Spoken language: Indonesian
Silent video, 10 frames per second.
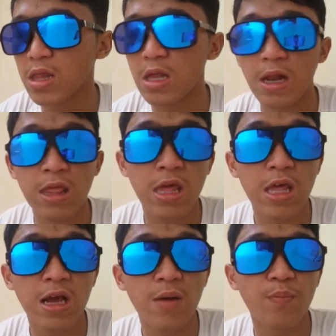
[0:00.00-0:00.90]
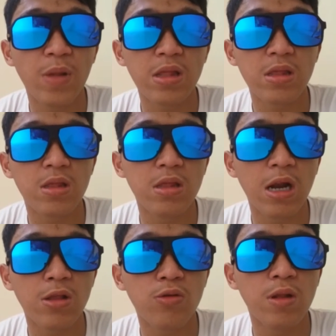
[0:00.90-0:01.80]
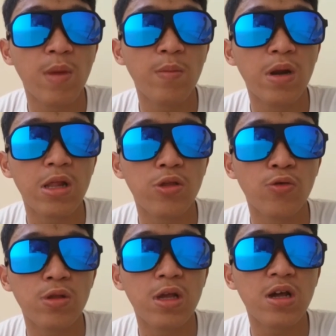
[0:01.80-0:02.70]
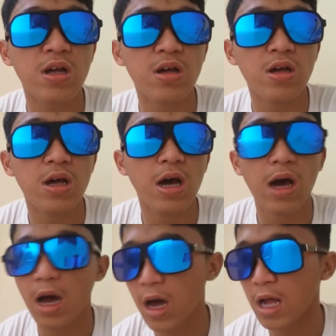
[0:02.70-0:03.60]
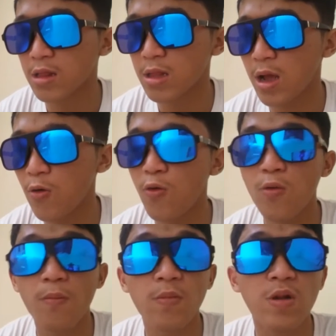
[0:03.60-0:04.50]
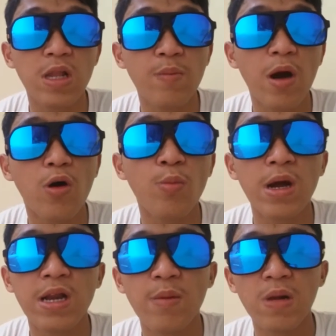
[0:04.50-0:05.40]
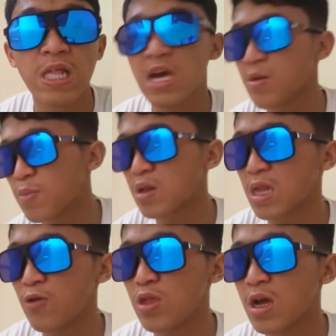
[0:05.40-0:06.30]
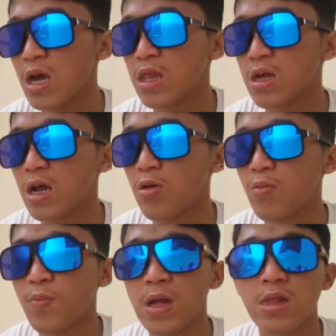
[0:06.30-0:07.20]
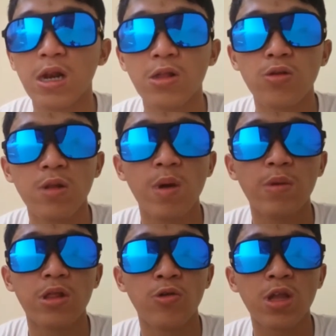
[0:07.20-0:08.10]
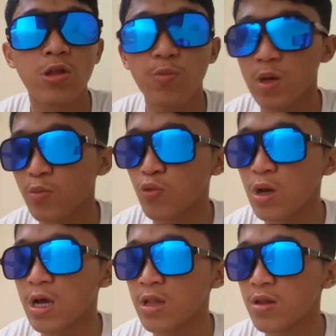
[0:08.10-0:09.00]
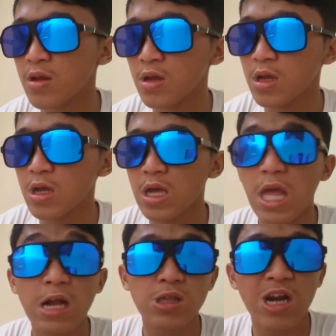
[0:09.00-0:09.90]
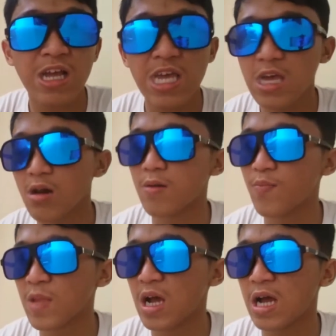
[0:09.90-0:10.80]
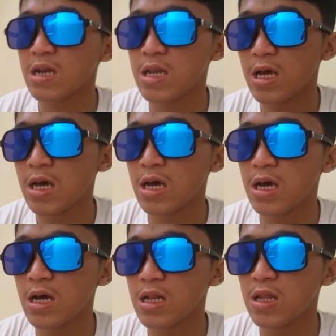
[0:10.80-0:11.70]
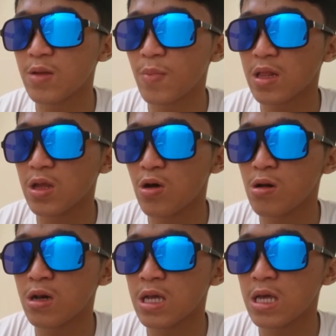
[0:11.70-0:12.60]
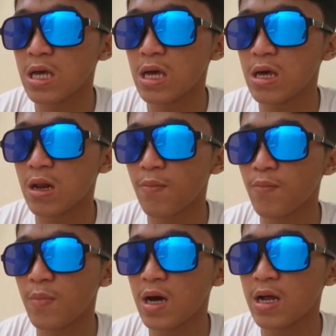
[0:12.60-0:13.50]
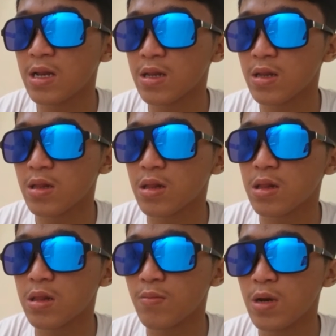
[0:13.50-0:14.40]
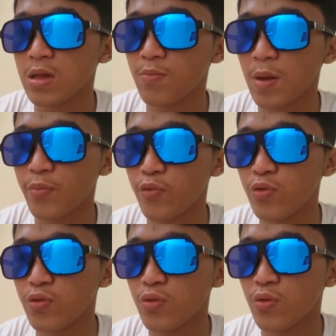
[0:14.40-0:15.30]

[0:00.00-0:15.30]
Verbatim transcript: yang penghasilannya hingga 4 415 juta atau 5,6 miliar per tahunnya guys kalau 415 juta itu per bulan yang terakhir ada ditempati oleh Erepan 1140